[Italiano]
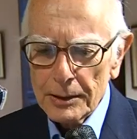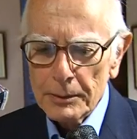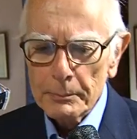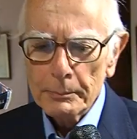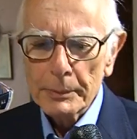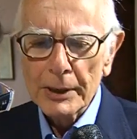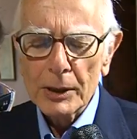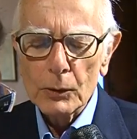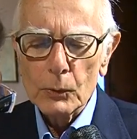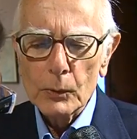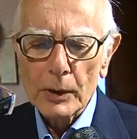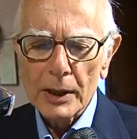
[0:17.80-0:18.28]

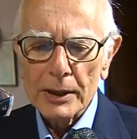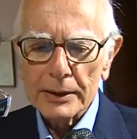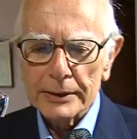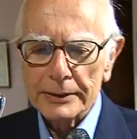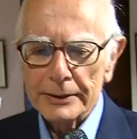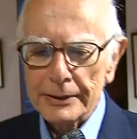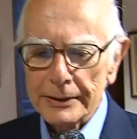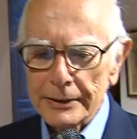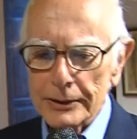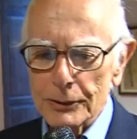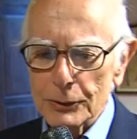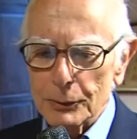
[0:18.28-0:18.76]
Beh,
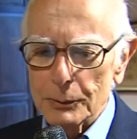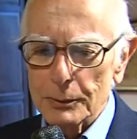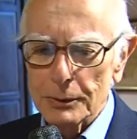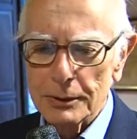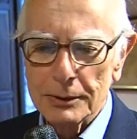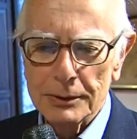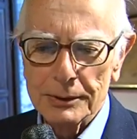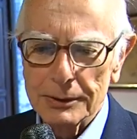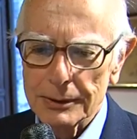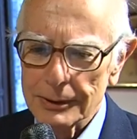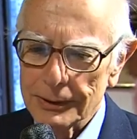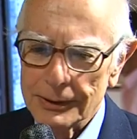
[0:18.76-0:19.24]
guardi, io
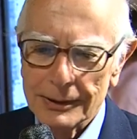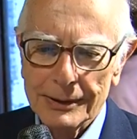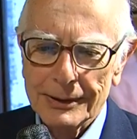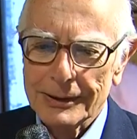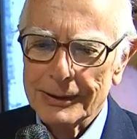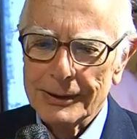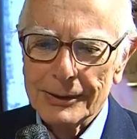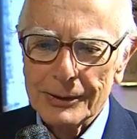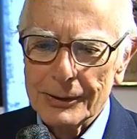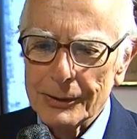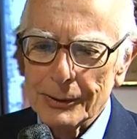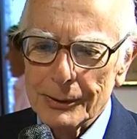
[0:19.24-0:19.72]

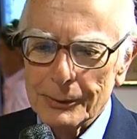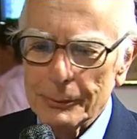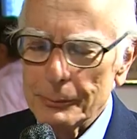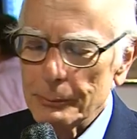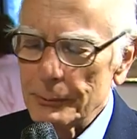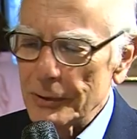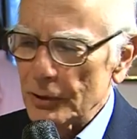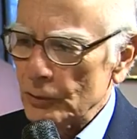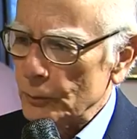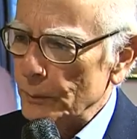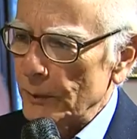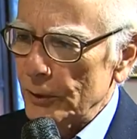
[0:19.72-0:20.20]

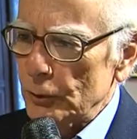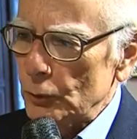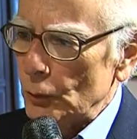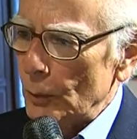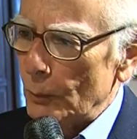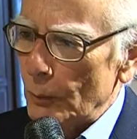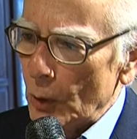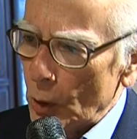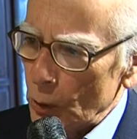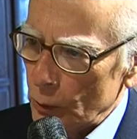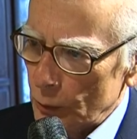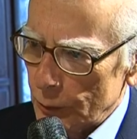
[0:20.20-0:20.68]
mi aspetto
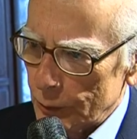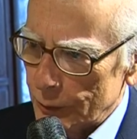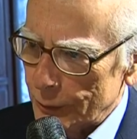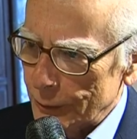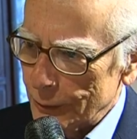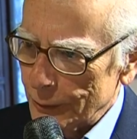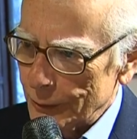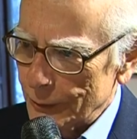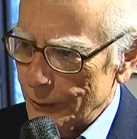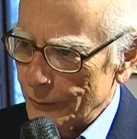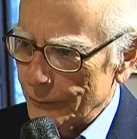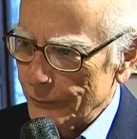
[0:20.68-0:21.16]

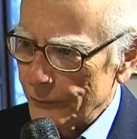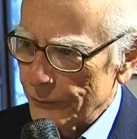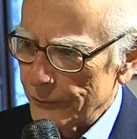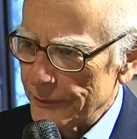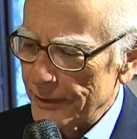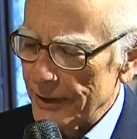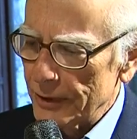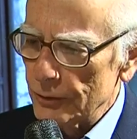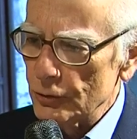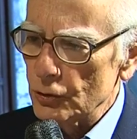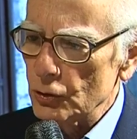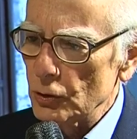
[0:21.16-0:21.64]
molto
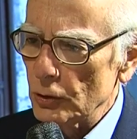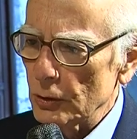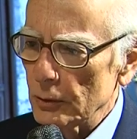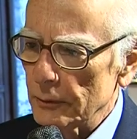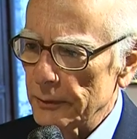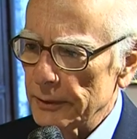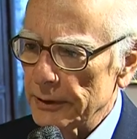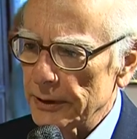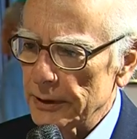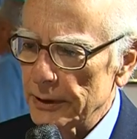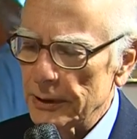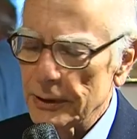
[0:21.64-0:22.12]
dai
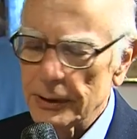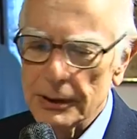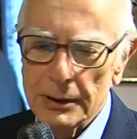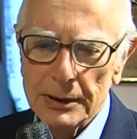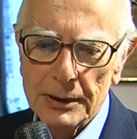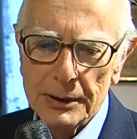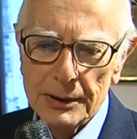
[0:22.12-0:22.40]
giovani,